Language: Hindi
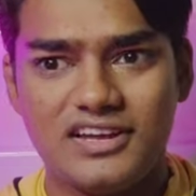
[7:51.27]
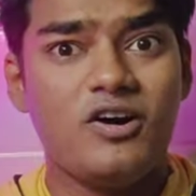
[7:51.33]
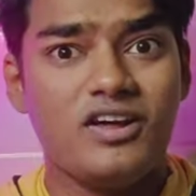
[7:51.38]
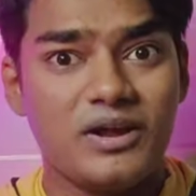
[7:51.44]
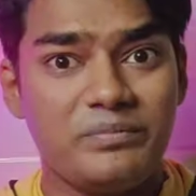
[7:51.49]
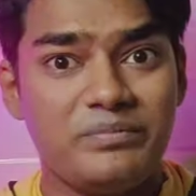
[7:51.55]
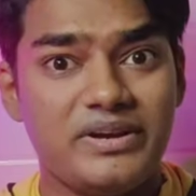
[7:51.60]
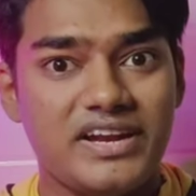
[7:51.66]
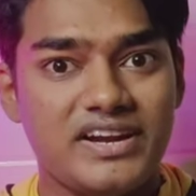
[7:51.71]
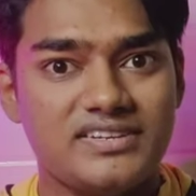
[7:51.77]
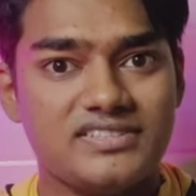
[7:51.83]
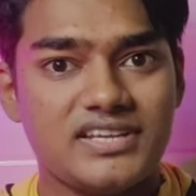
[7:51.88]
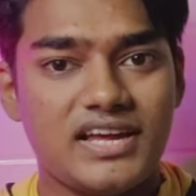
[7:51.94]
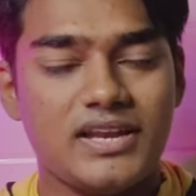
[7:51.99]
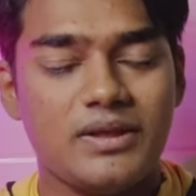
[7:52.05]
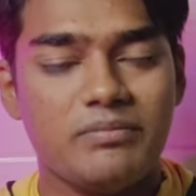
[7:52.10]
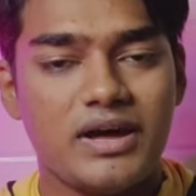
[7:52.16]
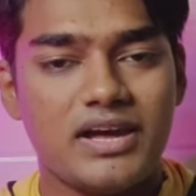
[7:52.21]
और अपडेट्स
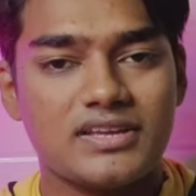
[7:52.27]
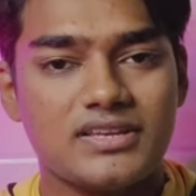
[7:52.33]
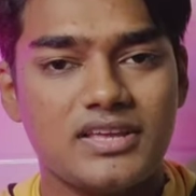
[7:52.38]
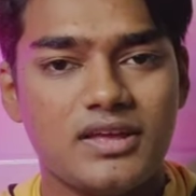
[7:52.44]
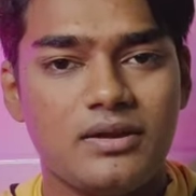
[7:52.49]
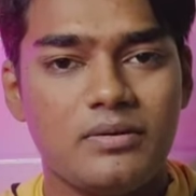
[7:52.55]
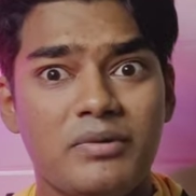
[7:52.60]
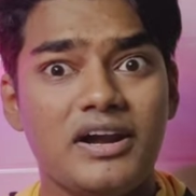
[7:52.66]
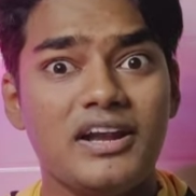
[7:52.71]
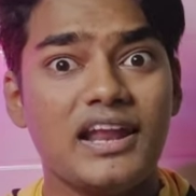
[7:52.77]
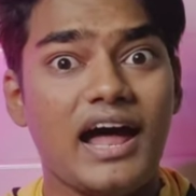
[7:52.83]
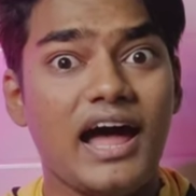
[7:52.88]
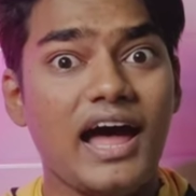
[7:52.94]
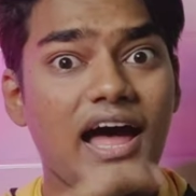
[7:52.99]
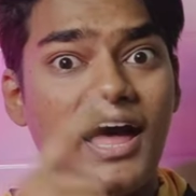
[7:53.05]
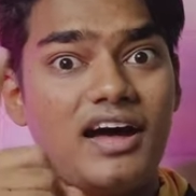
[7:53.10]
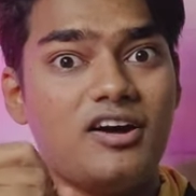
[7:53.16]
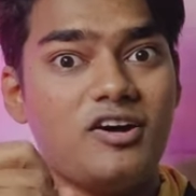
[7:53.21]
आने बाकी है बट
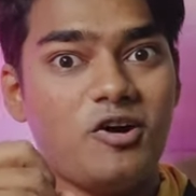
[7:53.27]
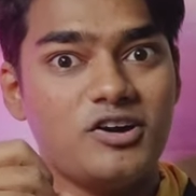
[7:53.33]
हाँ